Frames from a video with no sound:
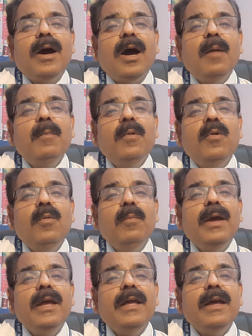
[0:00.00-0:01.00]
आपको
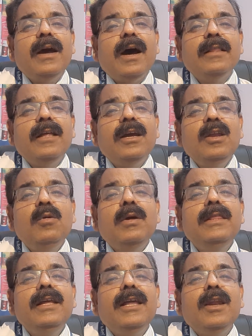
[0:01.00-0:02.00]
मैं आधा किलो
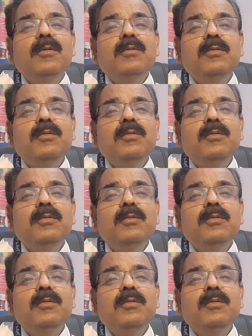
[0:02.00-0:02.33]
हल्दी खिलाऊँ